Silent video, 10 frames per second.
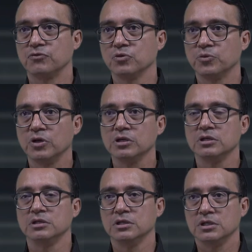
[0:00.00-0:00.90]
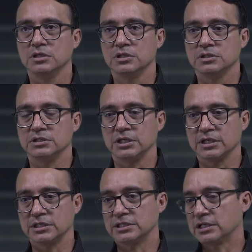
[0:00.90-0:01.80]
fútbol. ¿sí?
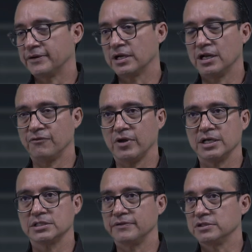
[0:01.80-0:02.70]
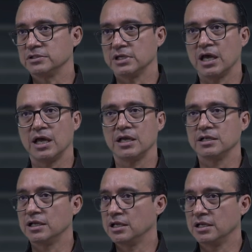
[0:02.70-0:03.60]
que se trabaja la fuerza, la velocidad,
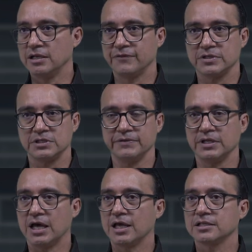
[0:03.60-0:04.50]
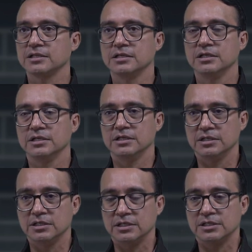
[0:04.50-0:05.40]
la, la flexibilidad.
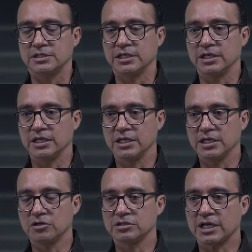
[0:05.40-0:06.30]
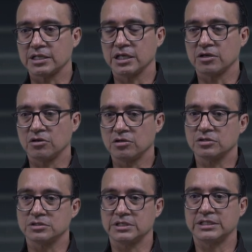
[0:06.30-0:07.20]
¿sí? Y lo
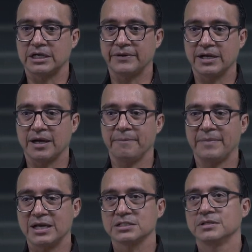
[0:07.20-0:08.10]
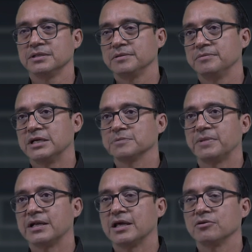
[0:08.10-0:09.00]
táctico se trabaja más, más
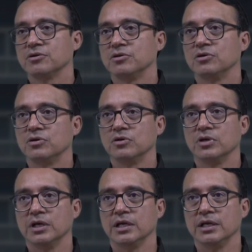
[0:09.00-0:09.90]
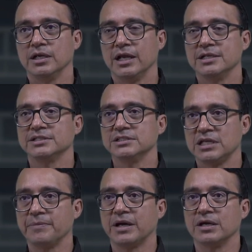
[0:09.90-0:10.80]
parado eh, el
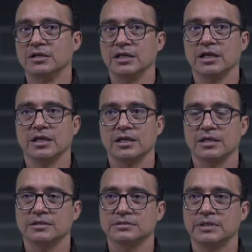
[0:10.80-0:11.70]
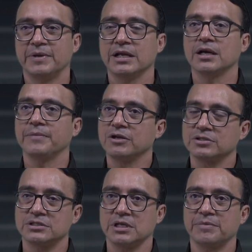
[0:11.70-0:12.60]
sistema. Eh, se manejan varios
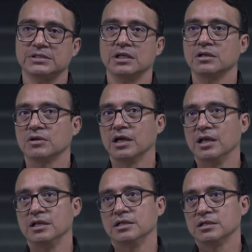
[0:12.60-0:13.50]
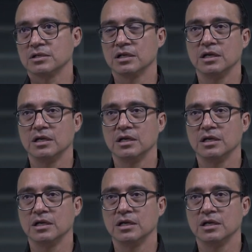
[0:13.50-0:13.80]
sistemas, el, el